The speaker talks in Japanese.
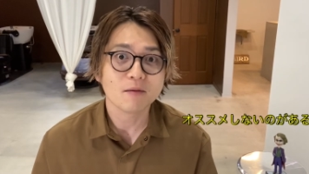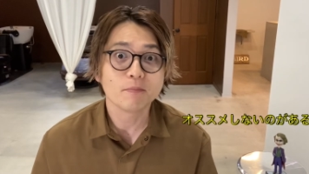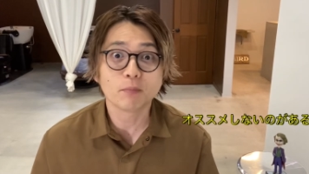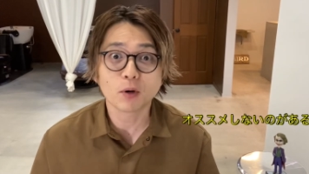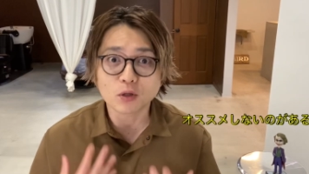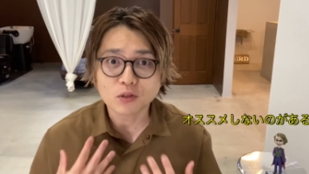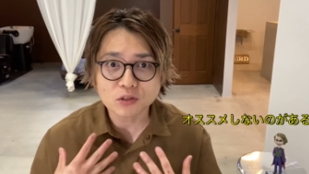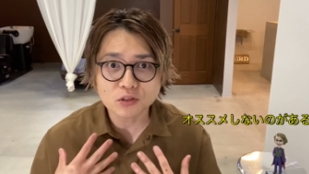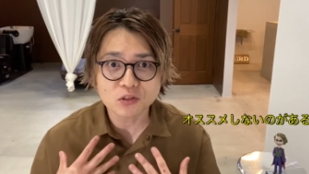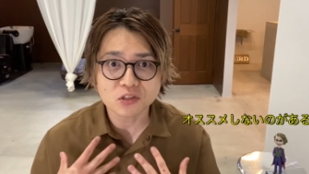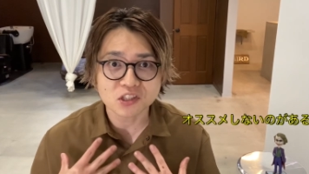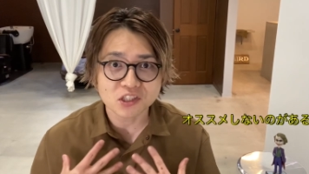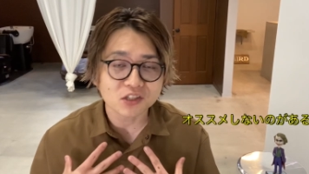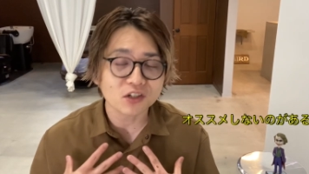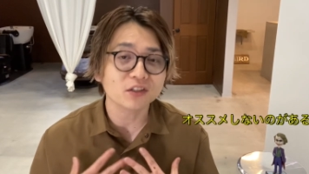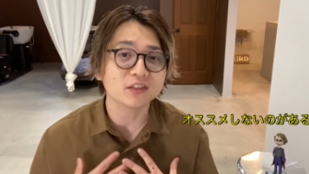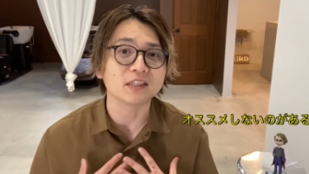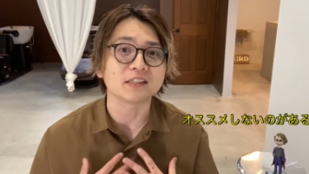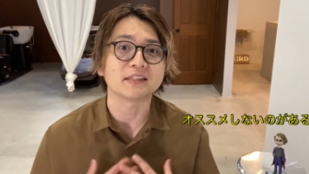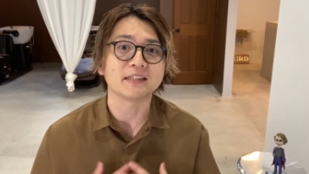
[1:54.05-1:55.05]
僕の持
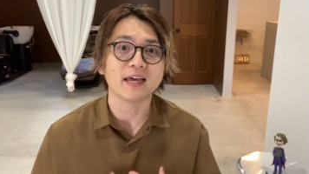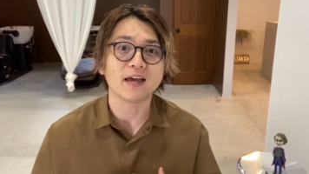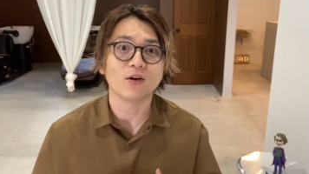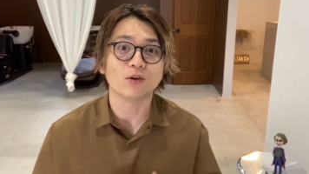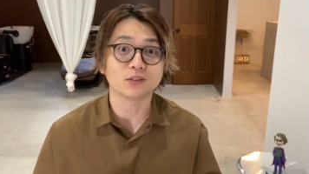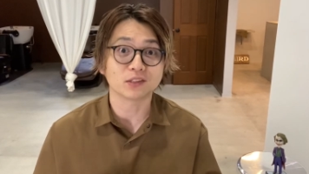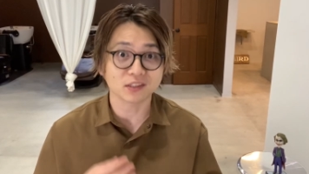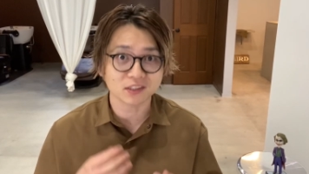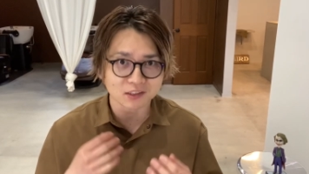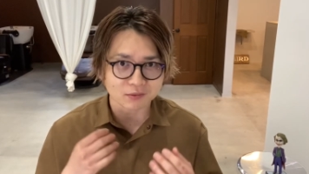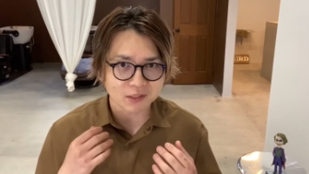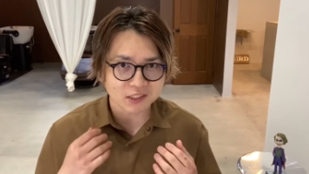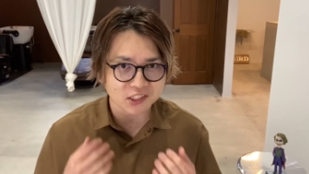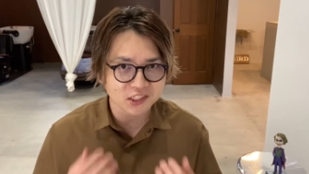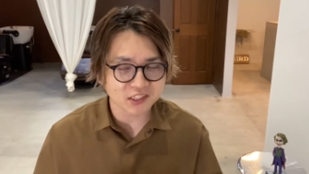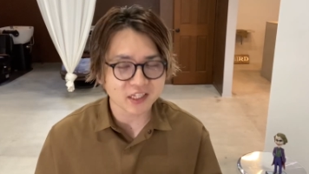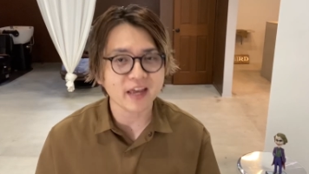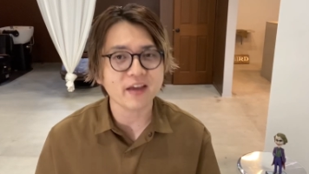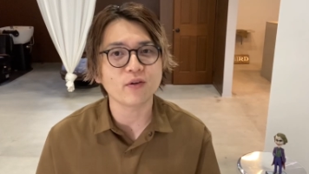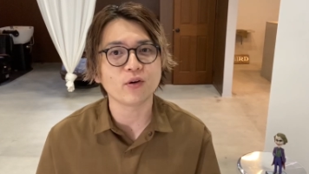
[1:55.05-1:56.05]
論ですね。おすすめ
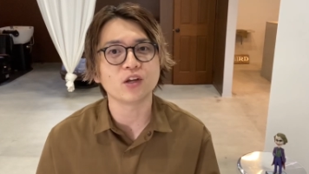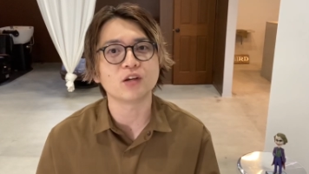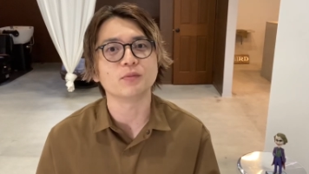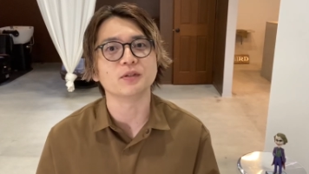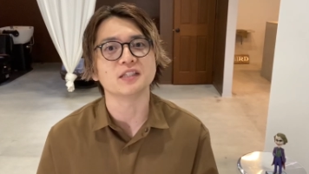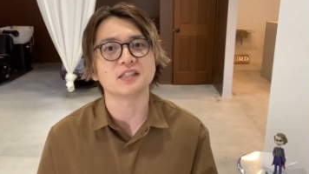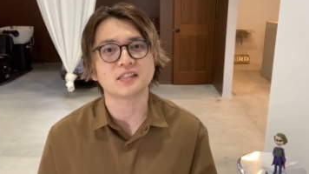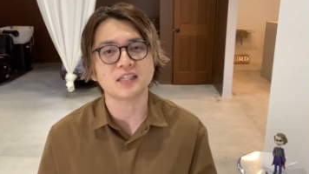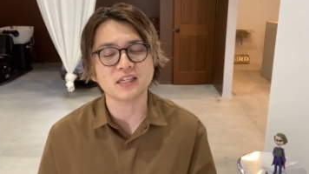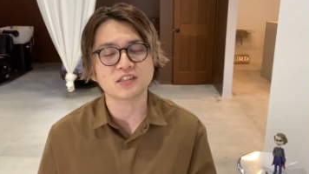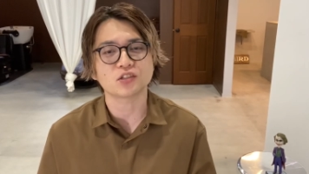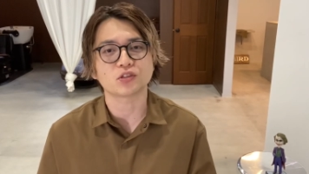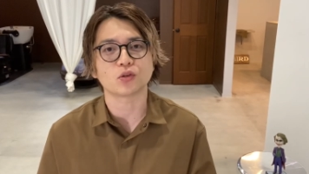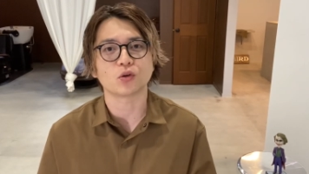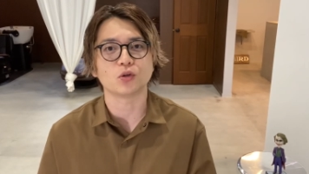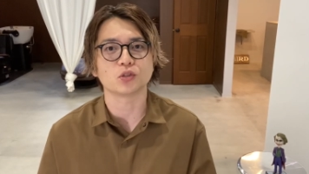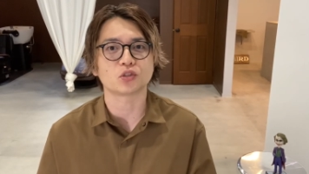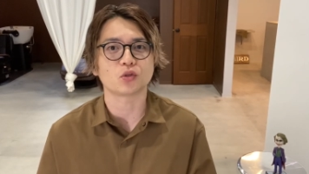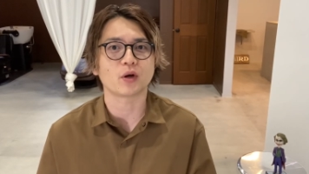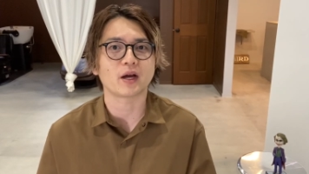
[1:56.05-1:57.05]
しないオイルもですね、ちょっと
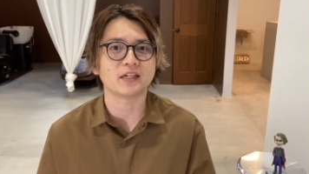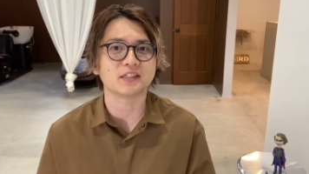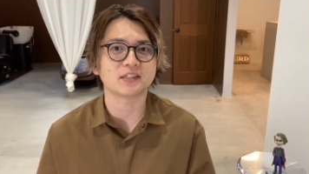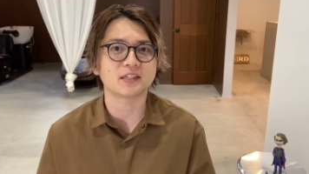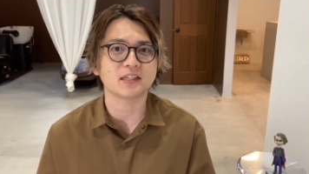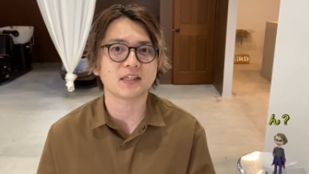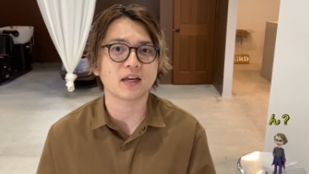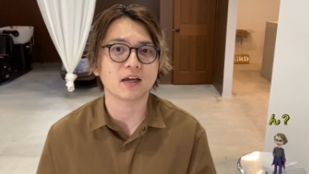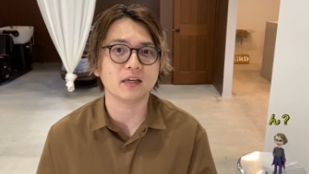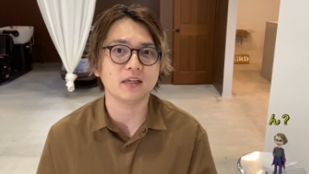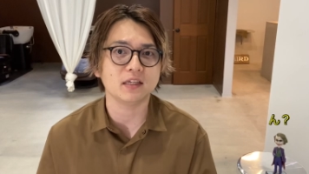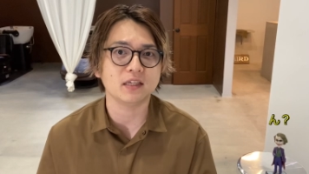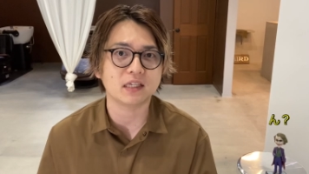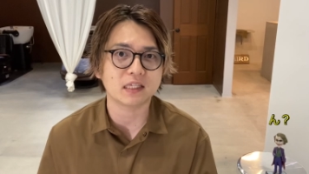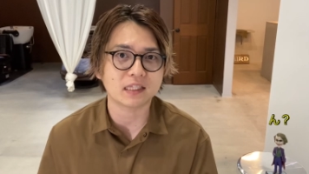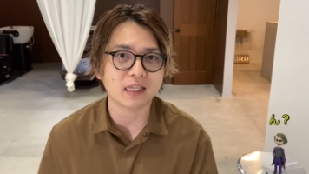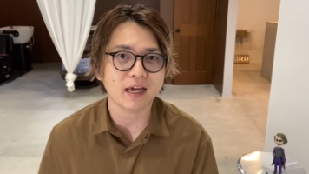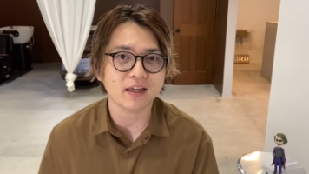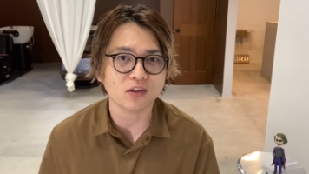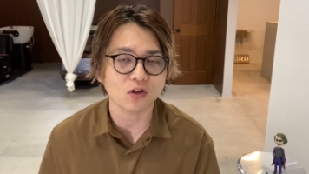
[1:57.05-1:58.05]
ご紹介してい
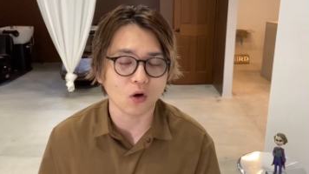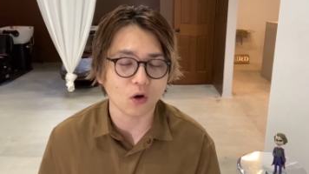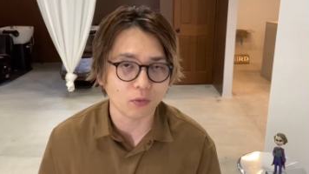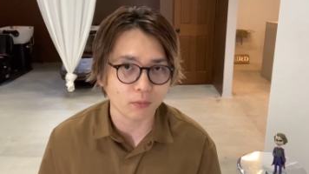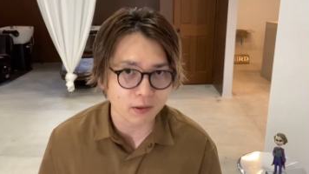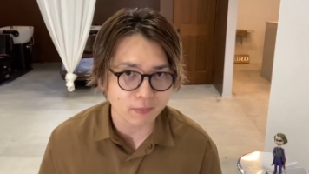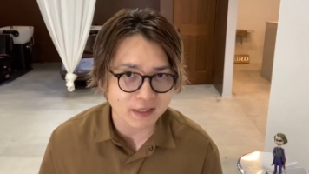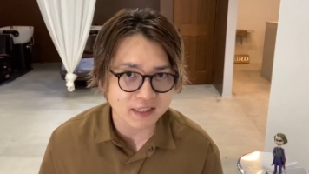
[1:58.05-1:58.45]
きたいと思いま